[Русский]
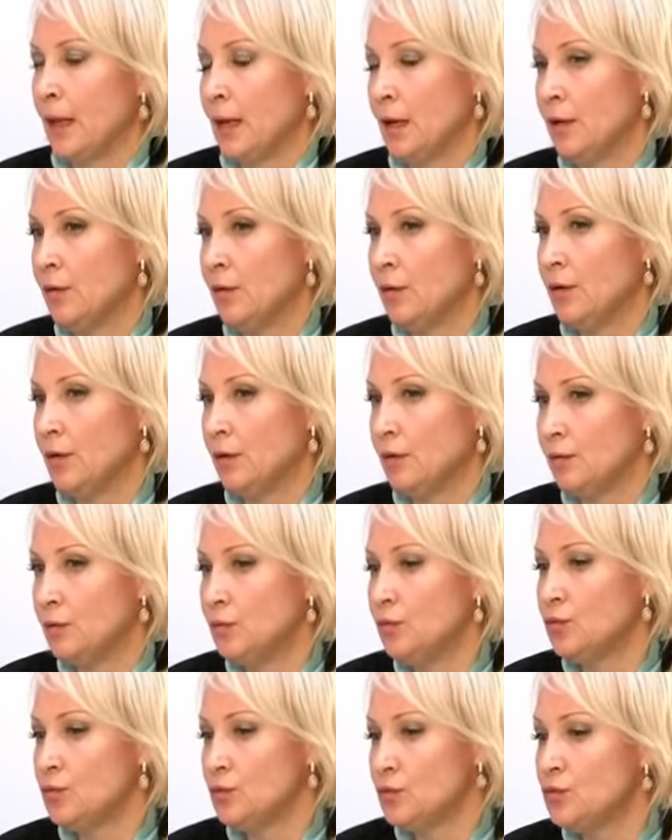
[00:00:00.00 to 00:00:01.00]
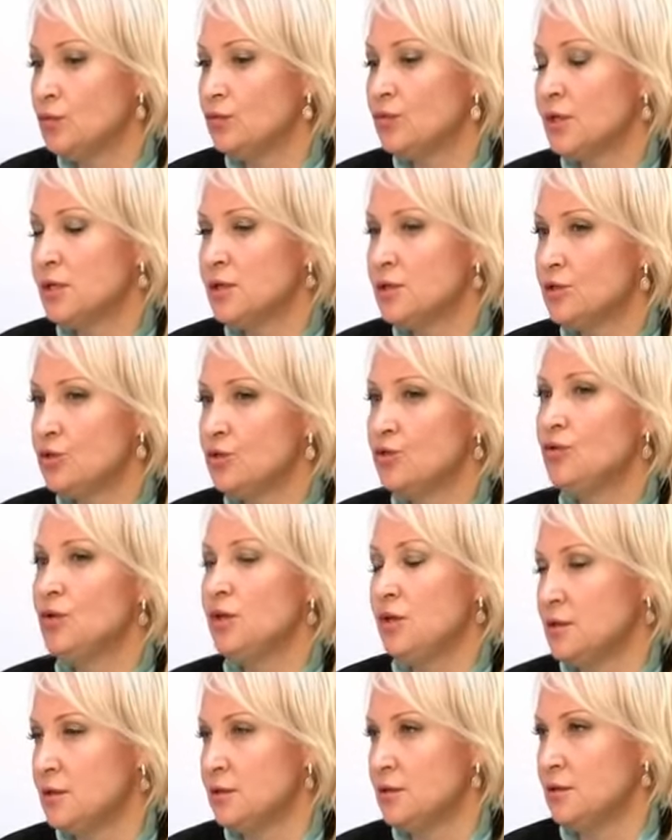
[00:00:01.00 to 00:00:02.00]
А, то есть у нас еще
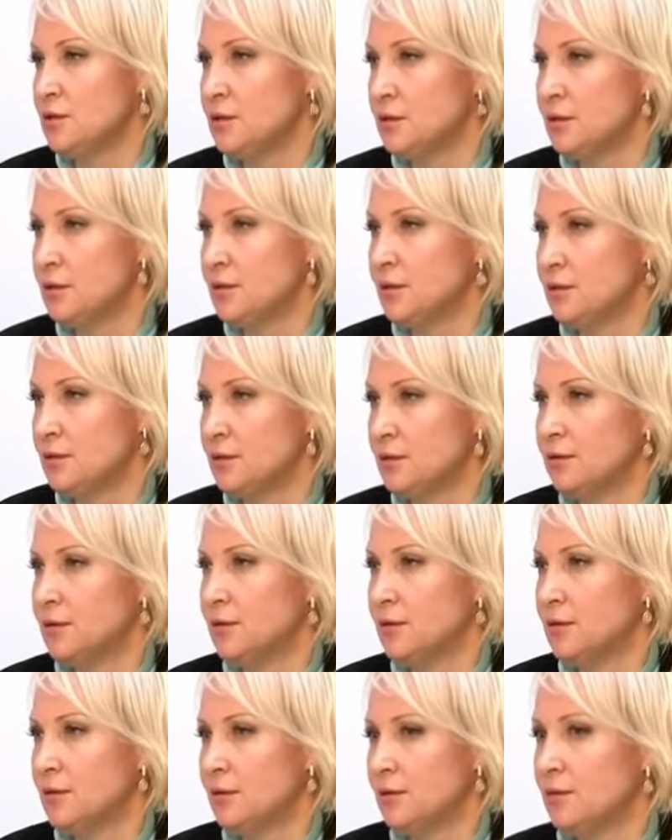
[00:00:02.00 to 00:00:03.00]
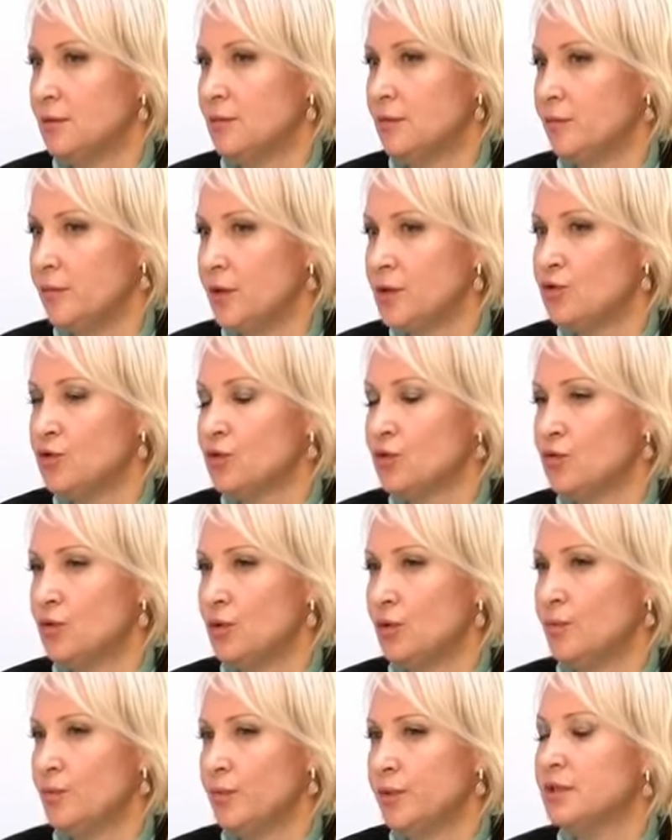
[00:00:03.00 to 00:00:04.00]
есть э,
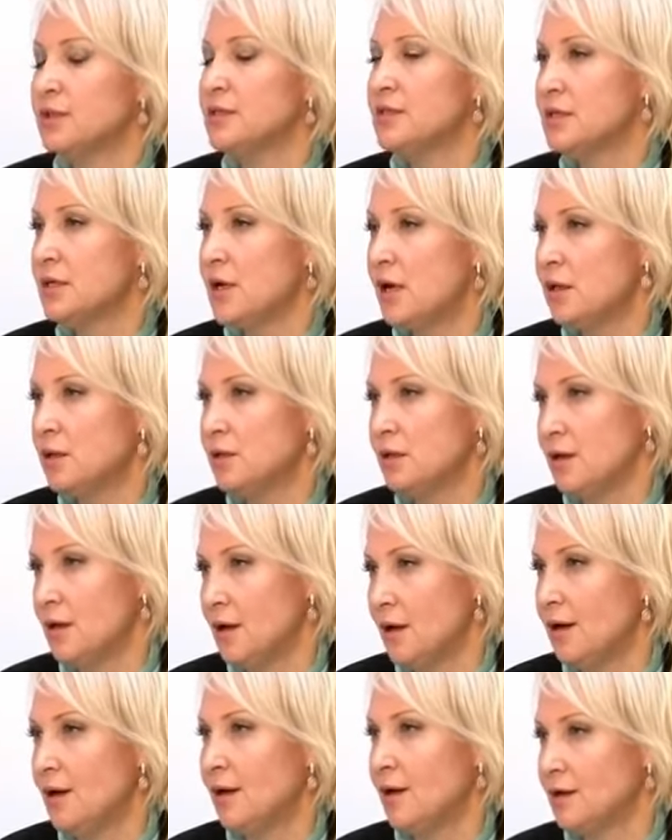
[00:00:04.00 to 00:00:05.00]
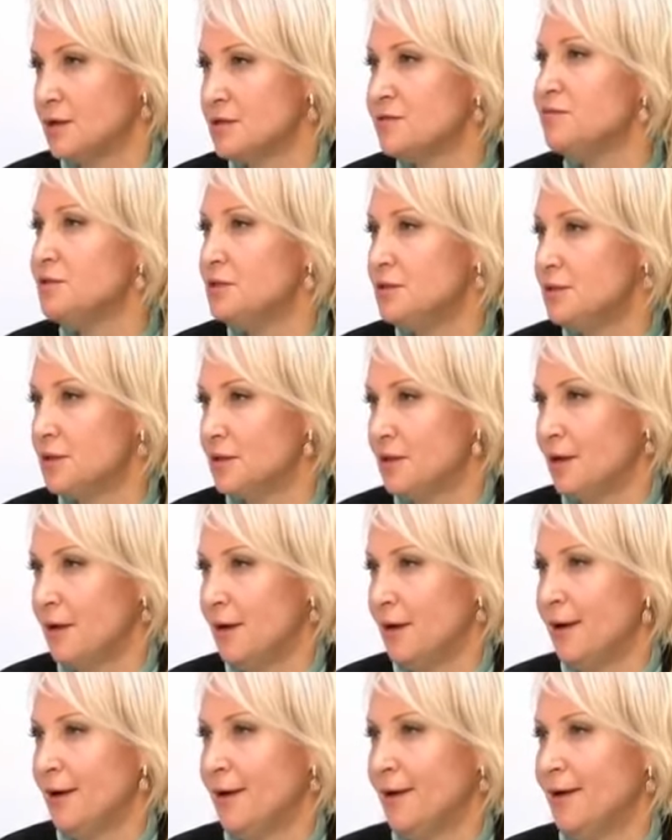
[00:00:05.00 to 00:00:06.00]
большой потенциал для развития
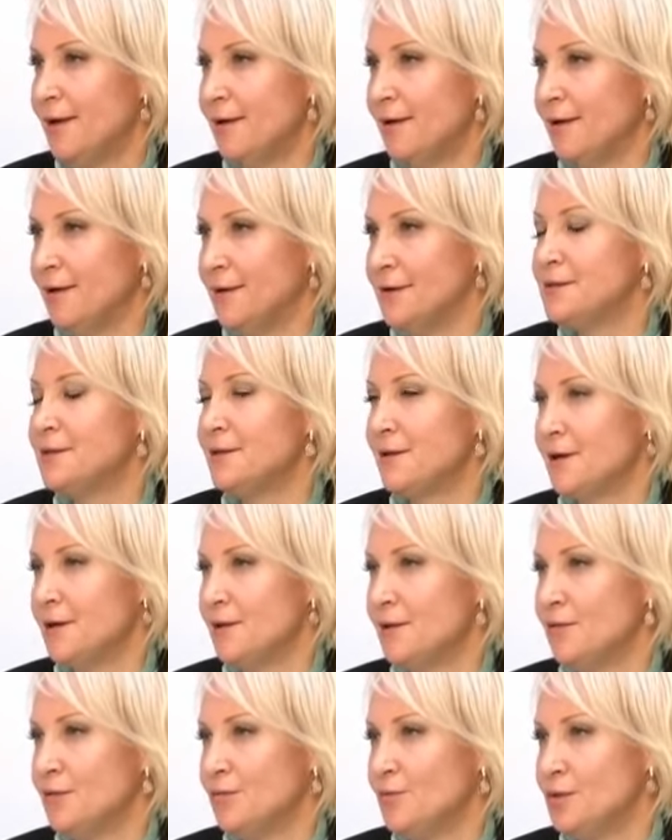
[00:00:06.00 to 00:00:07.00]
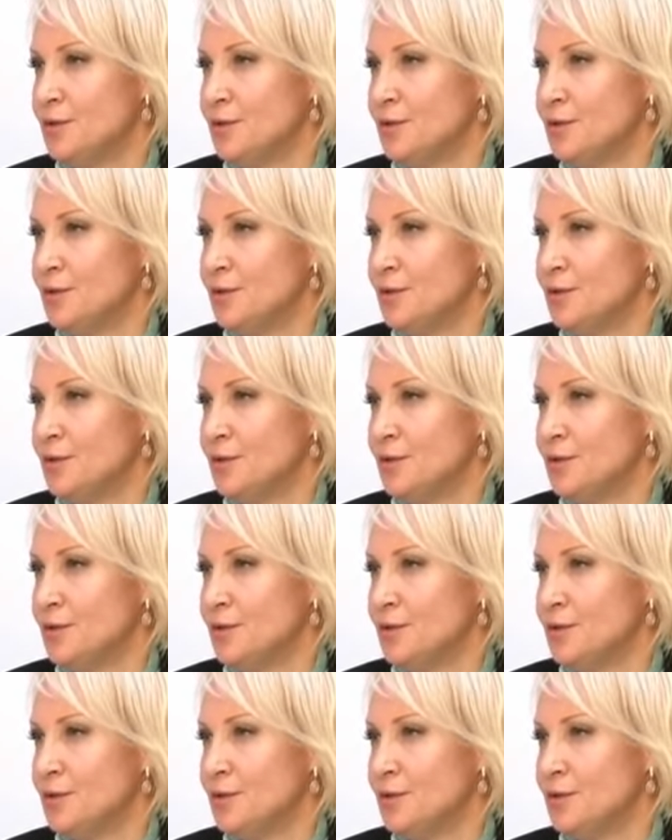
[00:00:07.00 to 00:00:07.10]
э, ресторанного